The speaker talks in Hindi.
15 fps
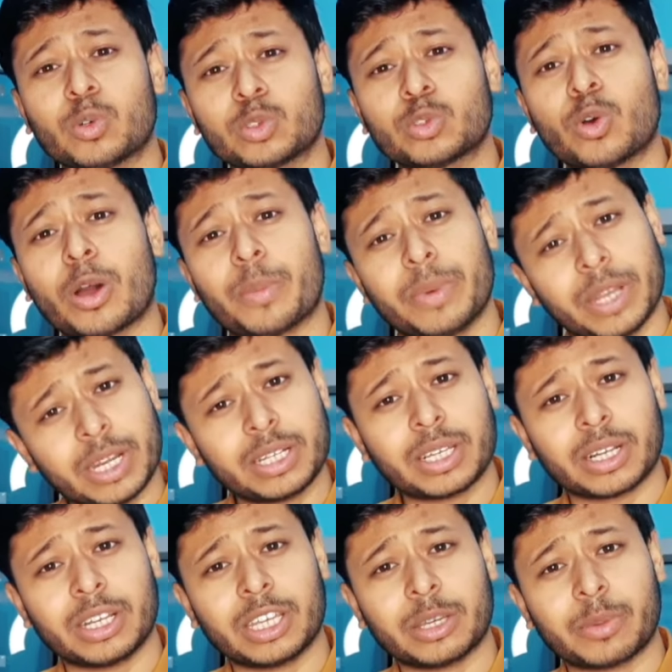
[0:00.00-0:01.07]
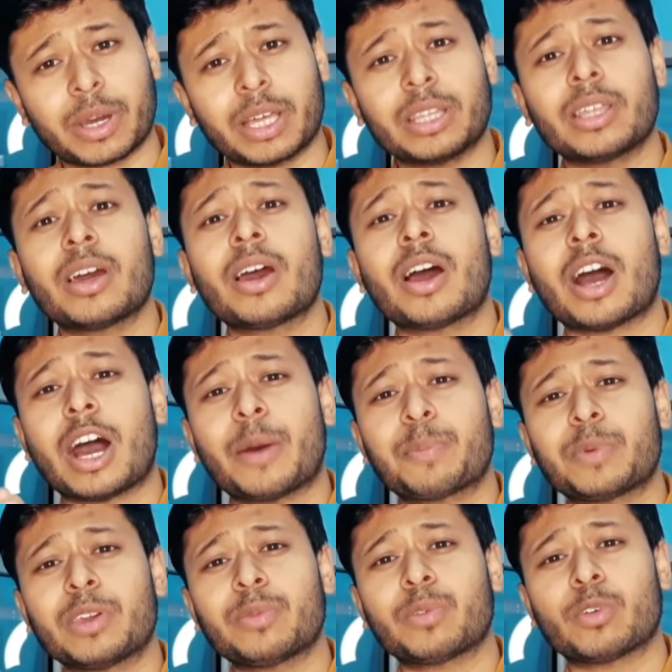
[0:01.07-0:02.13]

उसको अपडेट करने के बाद आपके